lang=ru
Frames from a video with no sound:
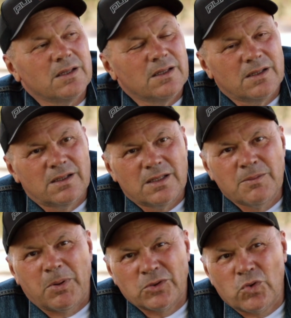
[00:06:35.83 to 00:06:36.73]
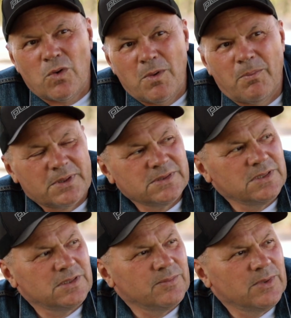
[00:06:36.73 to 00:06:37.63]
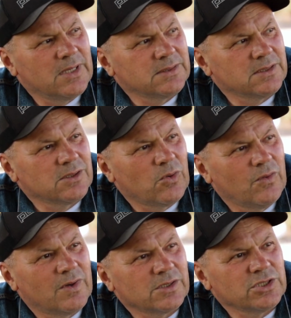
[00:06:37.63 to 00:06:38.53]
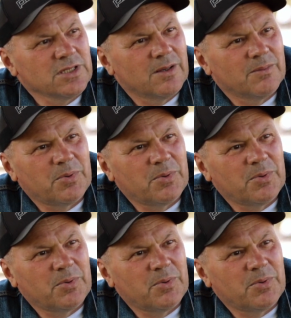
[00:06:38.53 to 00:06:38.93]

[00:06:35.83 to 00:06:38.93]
э, ипподромом, простите меня за такое выражение,